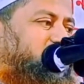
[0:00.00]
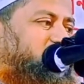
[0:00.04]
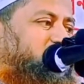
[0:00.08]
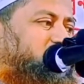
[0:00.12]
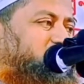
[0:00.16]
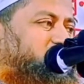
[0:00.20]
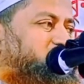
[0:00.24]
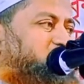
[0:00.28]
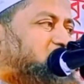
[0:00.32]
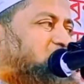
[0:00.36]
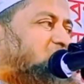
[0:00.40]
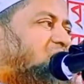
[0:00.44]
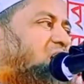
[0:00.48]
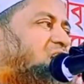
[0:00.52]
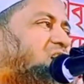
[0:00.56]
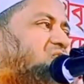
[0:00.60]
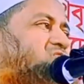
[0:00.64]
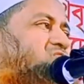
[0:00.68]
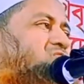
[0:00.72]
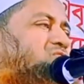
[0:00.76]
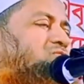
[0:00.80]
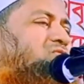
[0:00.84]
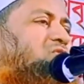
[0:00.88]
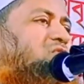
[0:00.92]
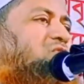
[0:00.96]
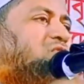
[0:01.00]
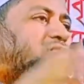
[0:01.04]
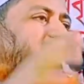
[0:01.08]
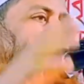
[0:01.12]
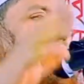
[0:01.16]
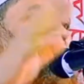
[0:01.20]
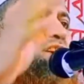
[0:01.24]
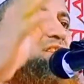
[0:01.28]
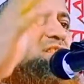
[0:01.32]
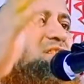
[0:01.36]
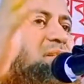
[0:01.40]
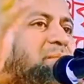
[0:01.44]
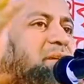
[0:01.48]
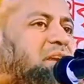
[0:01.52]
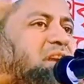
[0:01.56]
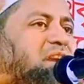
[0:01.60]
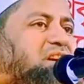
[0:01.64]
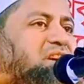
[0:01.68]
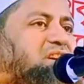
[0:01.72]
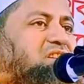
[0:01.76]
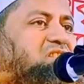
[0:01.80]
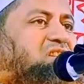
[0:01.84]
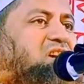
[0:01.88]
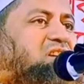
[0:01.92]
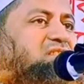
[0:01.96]
সকালে সুন্দর করে
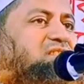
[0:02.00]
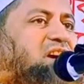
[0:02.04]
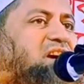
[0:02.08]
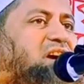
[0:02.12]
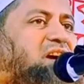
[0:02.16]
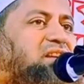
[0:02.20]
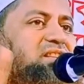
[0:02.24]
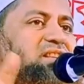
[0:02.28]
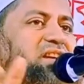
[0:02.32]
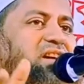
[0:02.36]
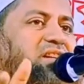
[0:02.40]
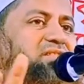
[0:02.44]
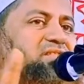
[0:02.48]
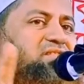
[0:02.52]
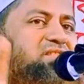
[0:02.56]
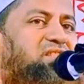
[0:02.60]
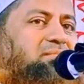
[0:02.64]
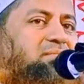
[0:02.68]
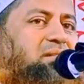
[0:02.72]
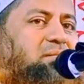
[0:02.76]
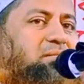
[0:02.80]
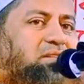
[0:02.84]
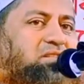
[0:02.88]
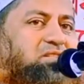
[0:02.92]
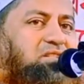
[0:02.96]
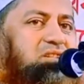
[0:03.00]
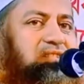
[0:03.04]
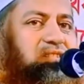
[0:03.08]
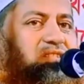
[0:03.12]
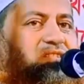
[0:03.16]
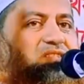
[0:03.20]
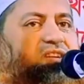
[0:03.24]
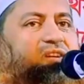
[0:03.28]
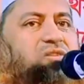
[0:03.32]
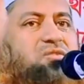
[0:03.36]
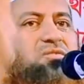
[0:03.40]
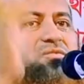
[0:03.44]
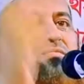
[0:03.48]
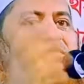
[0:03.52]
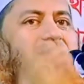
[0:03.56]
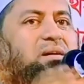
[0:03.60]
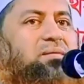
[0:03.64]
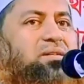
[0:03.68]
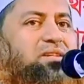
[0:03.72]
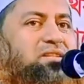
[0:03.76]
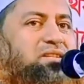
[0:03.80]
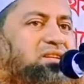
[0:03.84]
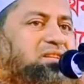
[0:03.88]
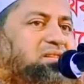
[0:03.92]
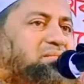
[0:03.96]
জামিলাকে সাজায়া দিয়ে দিছে বাবার সাথে যাও
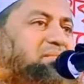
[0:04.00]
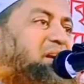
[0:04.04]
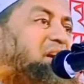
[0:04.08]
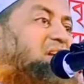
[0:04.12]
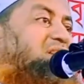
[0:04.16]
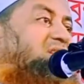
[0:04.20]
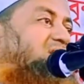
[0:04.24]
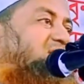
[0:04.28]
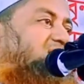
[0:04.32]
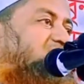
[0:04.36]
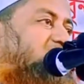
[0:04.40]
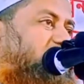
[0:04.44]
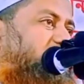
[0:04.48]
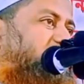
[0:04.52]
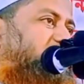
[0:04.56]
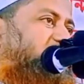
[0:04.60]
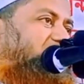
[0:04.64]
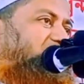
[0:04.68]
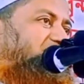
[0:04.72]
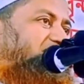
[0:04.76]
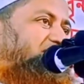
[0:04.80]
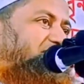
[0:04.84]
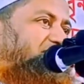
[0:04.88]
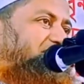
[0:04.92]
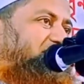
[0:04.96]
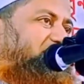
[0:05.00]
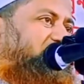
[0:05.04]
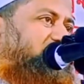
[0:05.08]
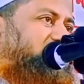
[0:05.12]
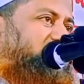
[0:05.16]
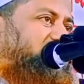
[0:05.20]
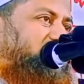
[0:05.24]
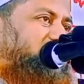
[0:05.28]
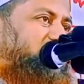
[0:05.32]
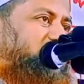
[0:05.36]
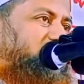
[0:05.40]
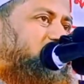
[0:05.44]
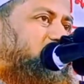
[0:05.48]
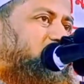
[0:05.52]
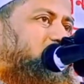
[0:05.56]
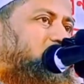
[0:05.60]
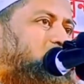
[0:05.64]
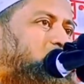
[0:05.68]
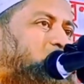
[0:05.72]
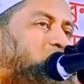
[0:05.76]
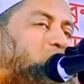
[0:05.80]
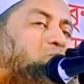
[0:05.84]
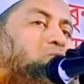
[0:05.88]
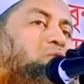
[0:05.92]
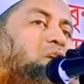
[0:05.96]
বাবার সাথে বেড়াতে যাও
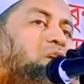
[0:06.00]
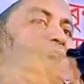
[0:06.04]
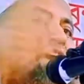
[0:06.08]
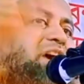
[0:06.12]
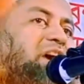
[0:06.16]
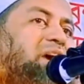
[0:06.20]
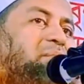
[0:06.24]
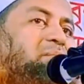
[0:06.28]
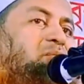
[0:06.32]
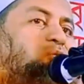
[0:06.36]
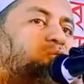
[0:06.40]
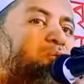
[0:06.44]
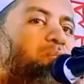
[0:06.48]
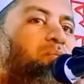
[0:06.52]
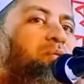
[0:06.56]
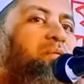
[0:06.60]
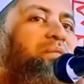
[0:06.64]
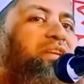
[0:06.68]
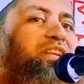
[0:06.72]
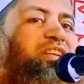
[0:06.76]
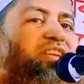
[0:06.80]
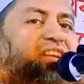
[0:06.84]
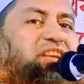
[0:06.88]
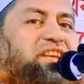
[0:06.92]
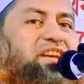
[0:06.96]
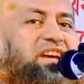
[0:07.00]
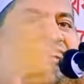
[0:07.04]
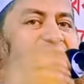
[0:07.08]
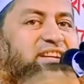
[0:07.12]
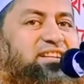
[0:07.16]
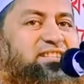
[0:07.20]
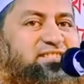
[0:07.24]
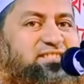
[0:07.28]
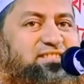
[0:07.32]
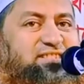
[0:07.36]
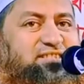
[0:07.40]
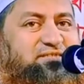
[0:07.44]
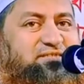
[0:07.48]
দূরে মরুভূমিতে নিয়ে গেছে